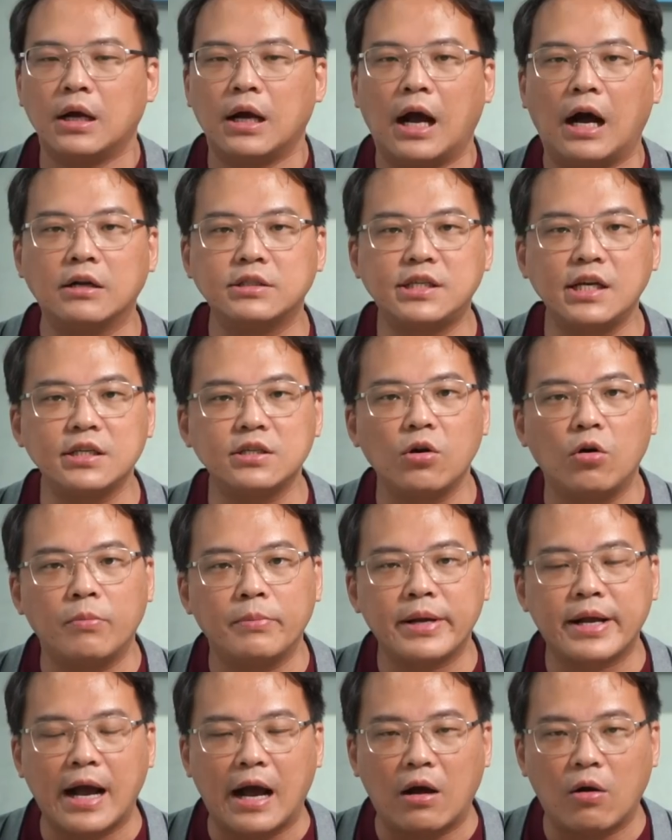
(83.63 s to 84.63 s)
好，接着我
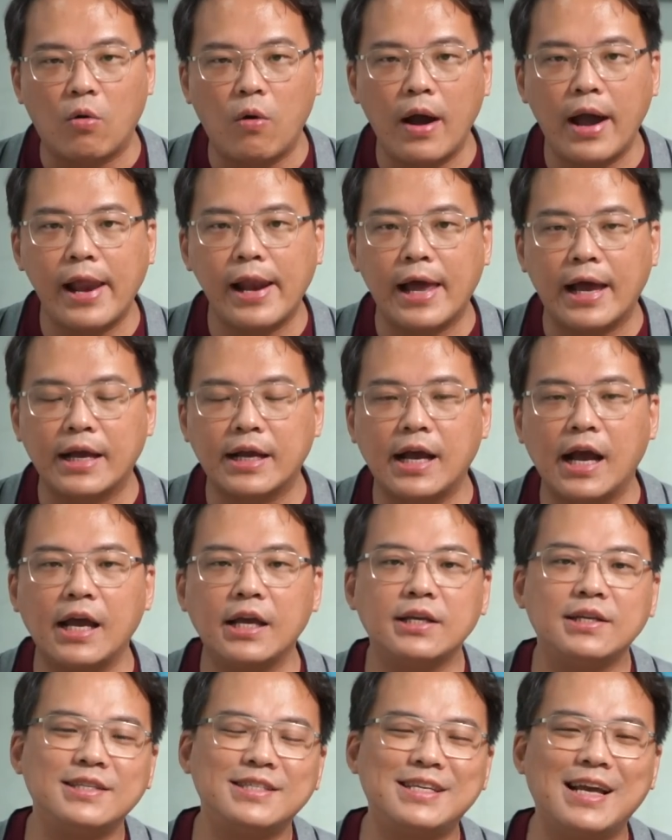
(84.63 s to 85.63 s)
们赶快来
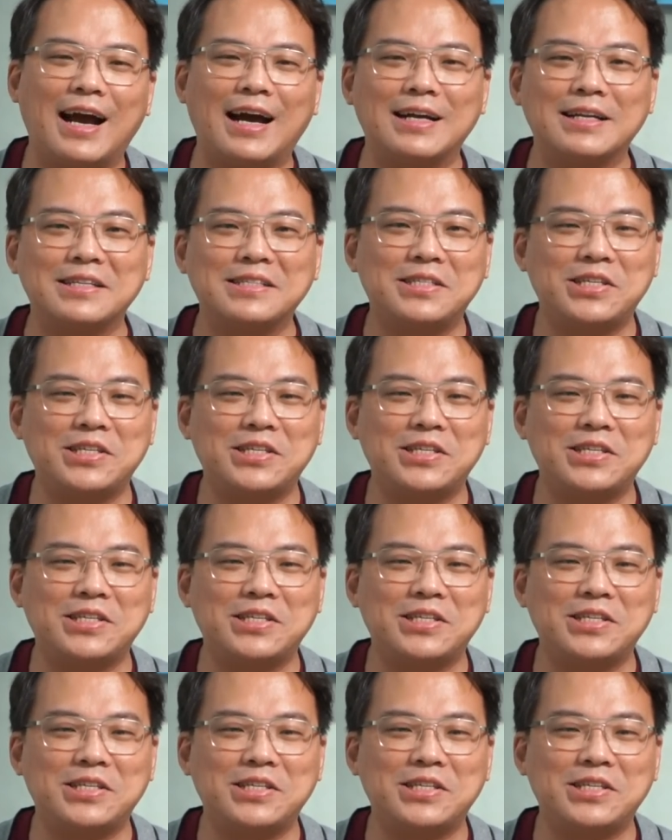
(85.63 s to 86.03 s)
看一下